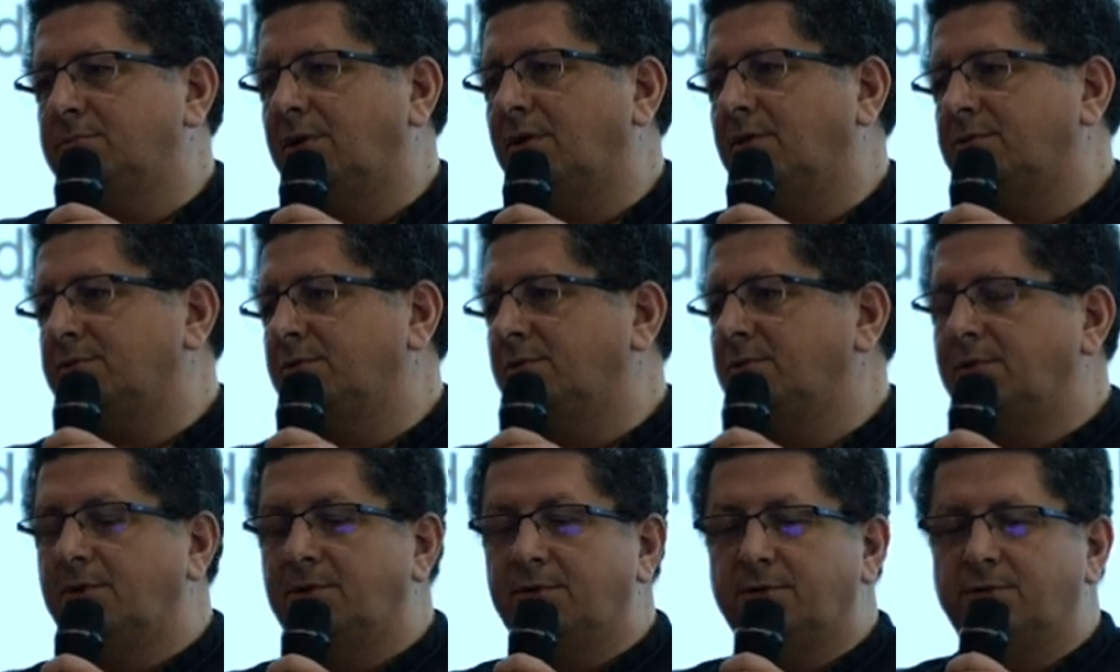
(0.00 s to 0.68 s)
Alors,
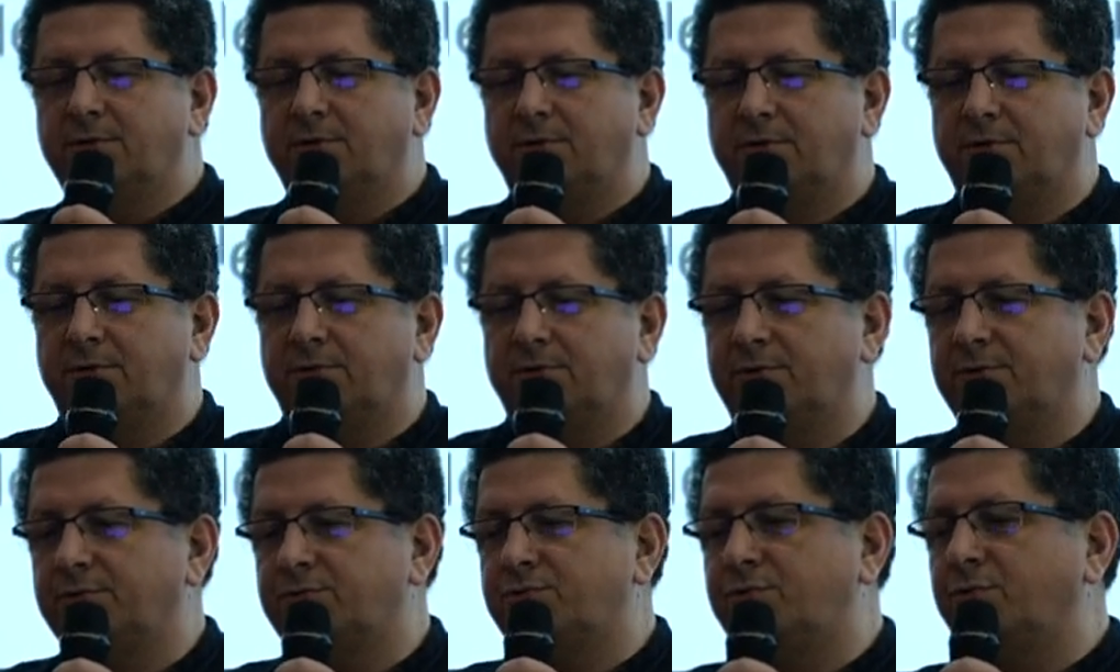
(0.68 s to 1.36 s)

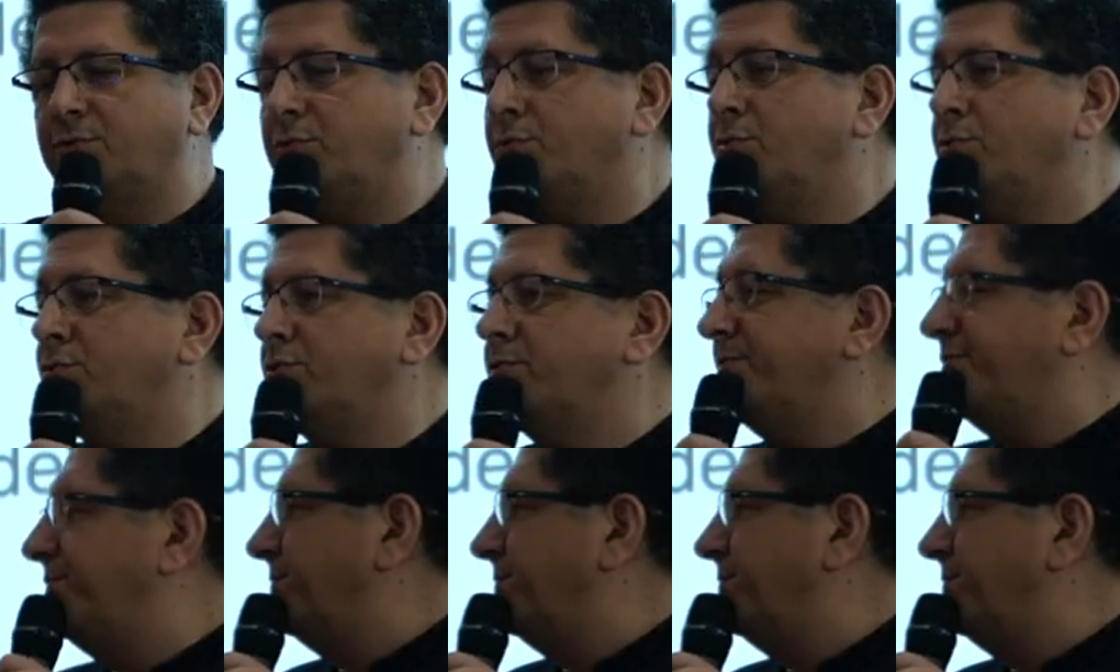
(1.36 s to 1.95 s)
sur une